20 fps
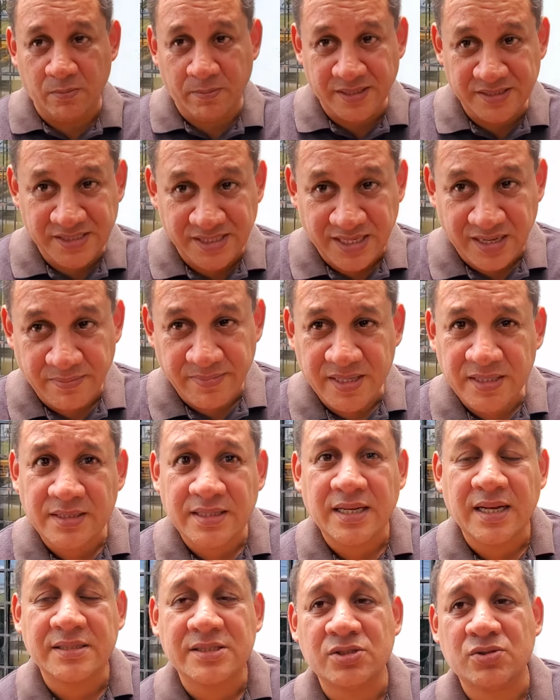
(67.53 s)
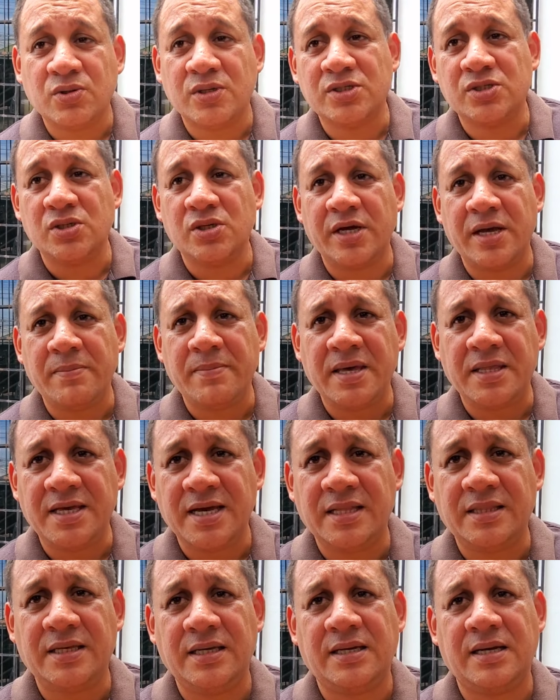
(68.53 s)
Básicamente la situación es
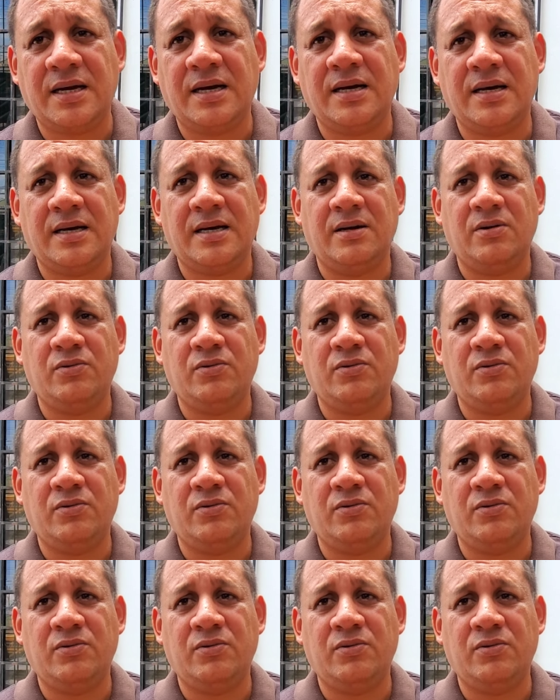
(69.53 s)
mediática,